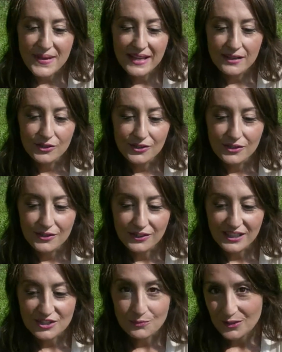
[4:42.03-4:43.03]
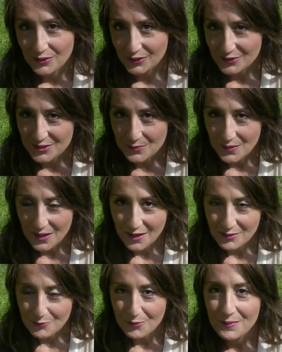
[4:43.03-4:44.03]
pero que espero que os sirva
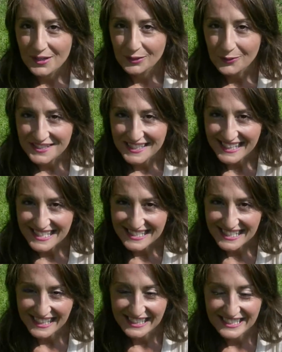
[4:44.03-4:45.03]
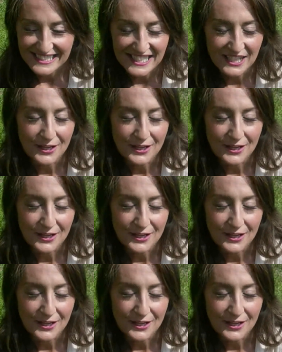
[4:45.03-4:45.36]
de ayuda para todas aquellas que queréis